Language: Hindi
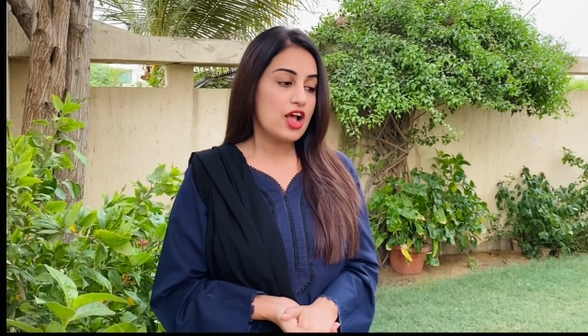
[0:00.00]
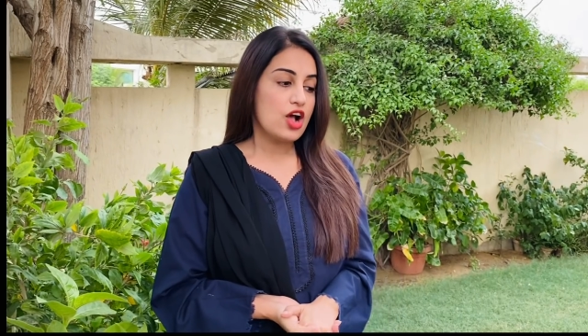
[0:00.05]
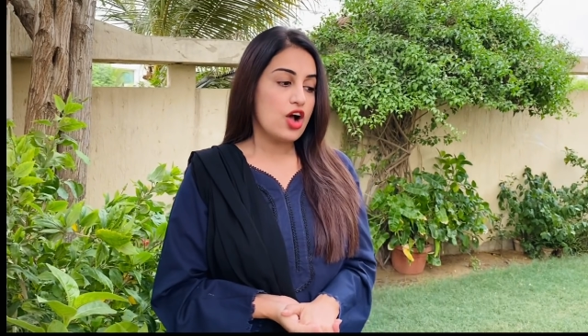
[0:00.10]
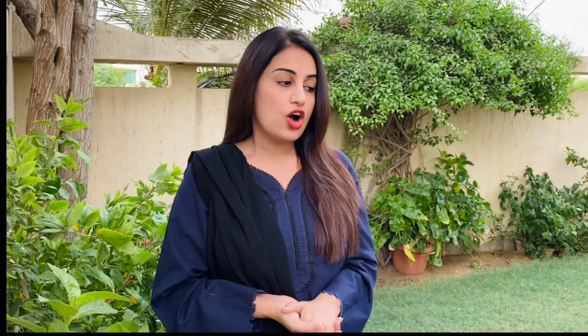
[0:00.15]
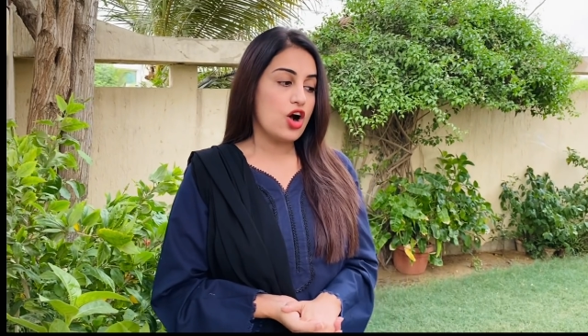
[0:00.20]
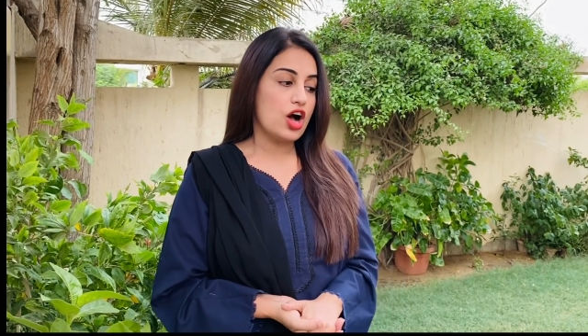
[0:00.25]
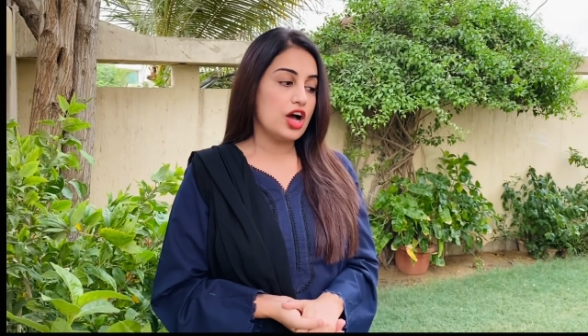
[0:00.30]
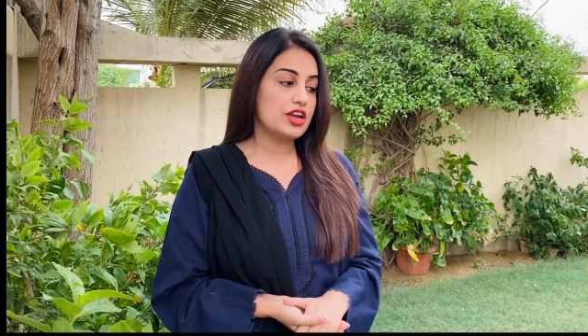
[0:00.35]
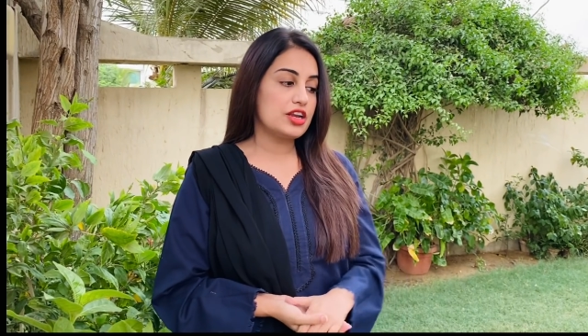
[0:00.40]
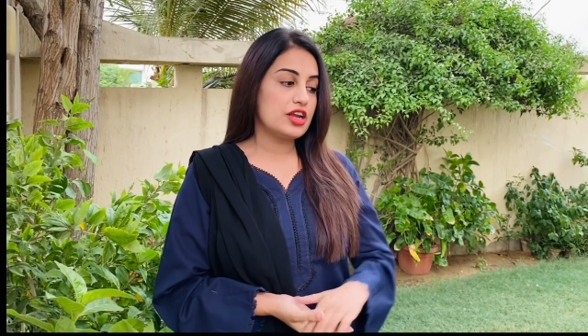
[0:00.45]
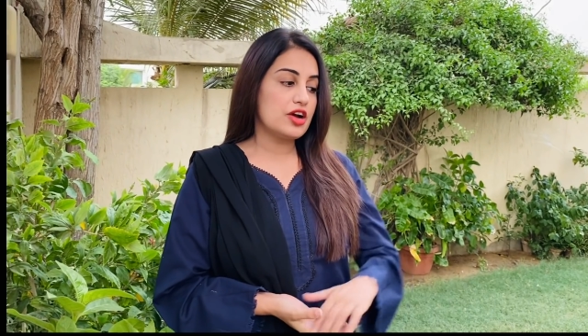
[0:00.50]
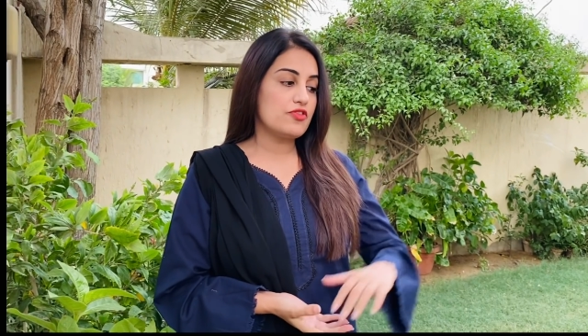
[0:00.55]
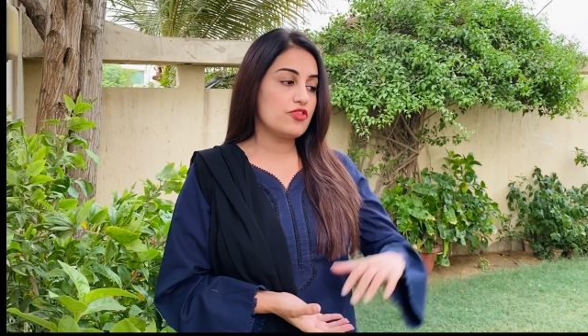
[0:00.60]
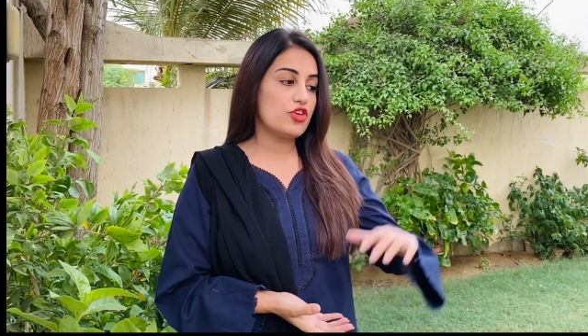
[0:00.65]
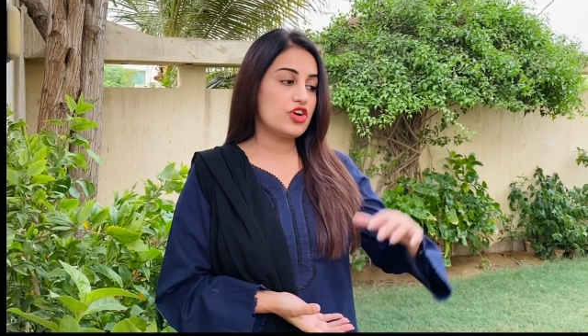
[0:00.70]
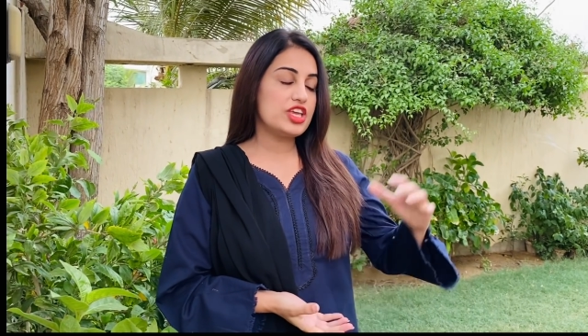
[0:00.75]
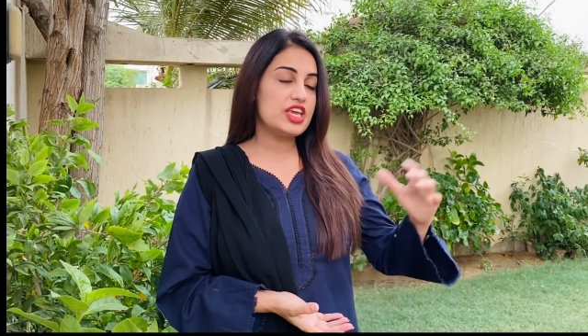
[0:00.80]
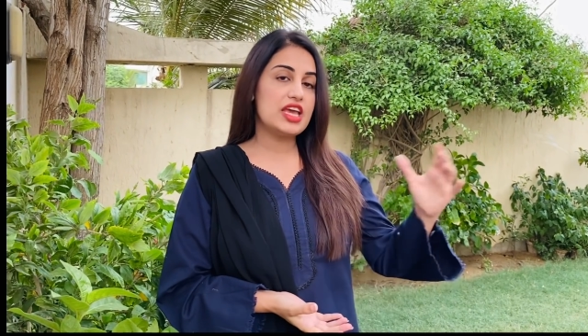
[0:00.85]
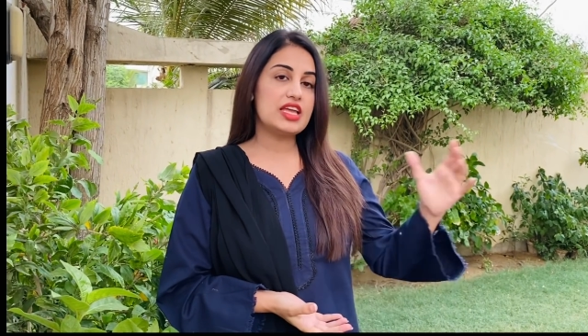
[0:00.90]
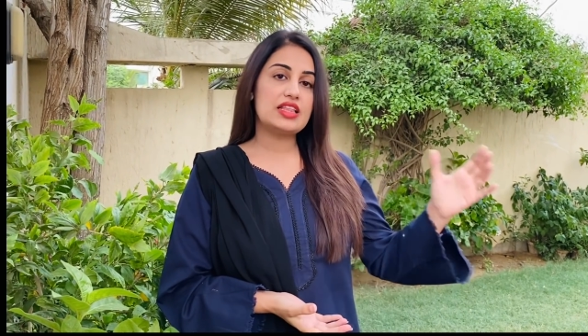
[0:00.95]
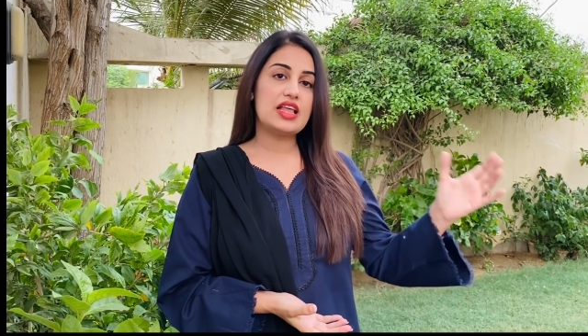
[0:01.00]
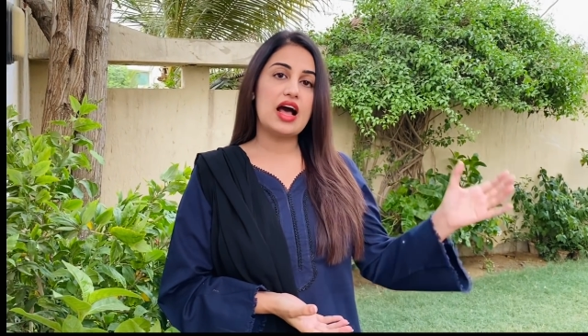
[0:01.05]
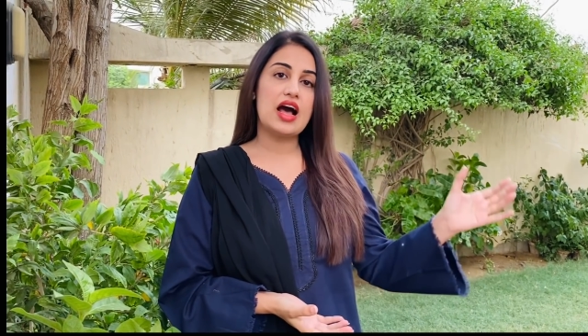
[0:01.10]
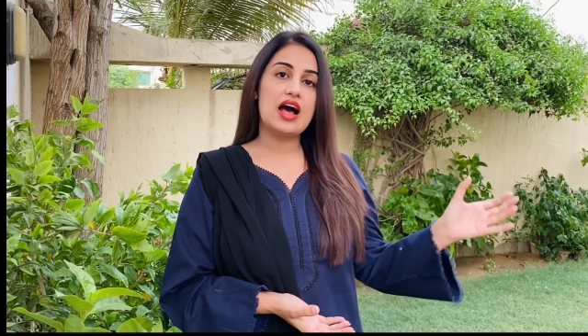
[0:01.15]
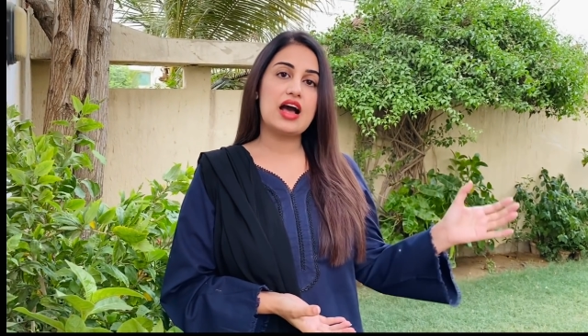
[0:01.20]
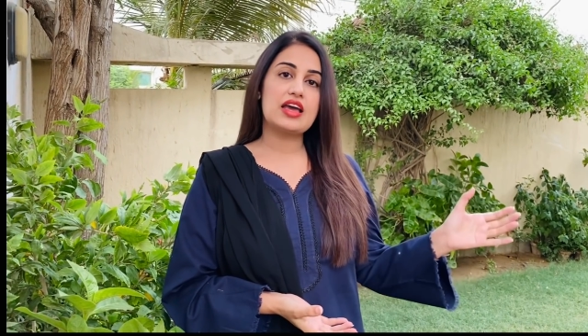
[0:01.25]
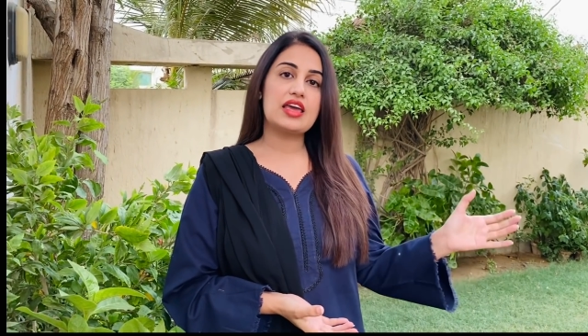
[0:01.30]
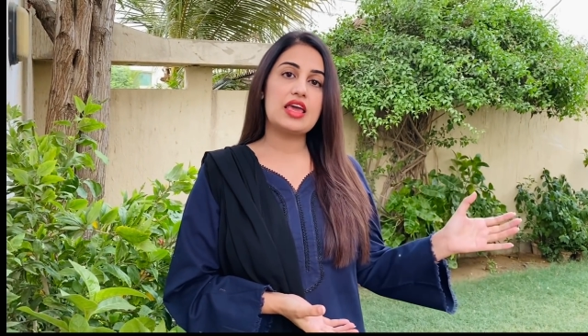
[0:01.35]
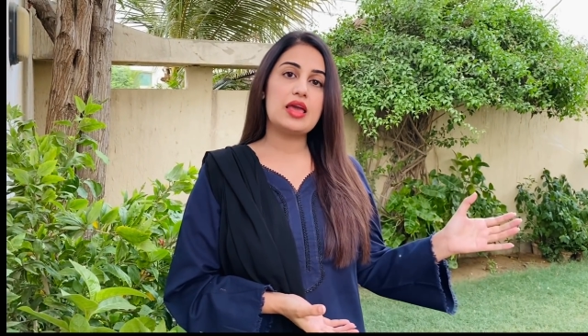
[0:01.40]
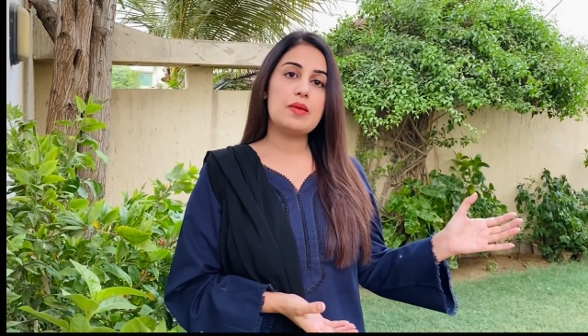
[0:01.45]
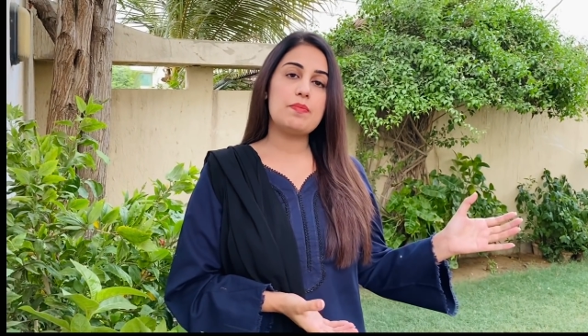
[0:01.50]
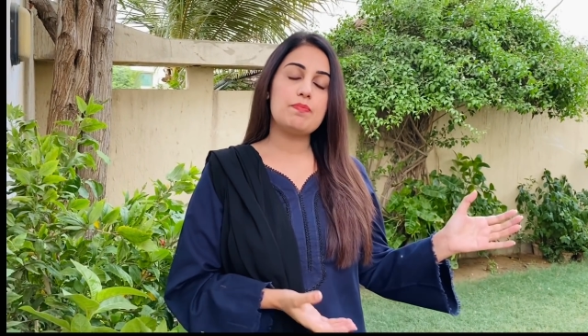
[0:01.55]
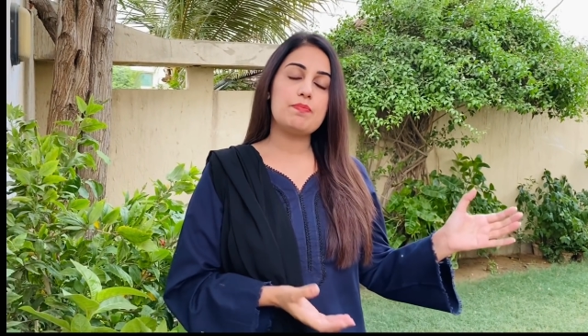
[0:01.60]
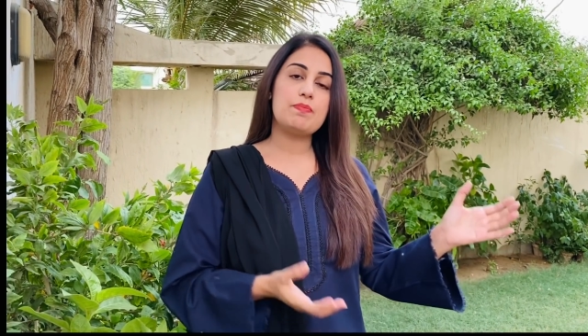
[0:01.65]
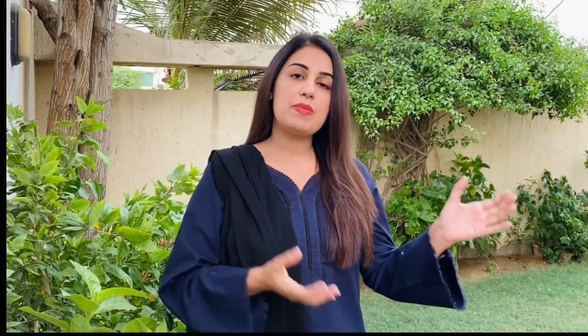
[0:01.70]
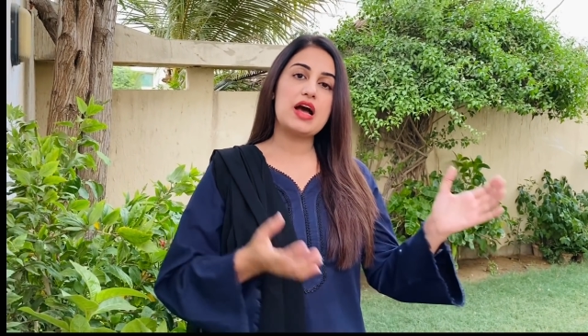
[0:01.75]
और वो ये था कि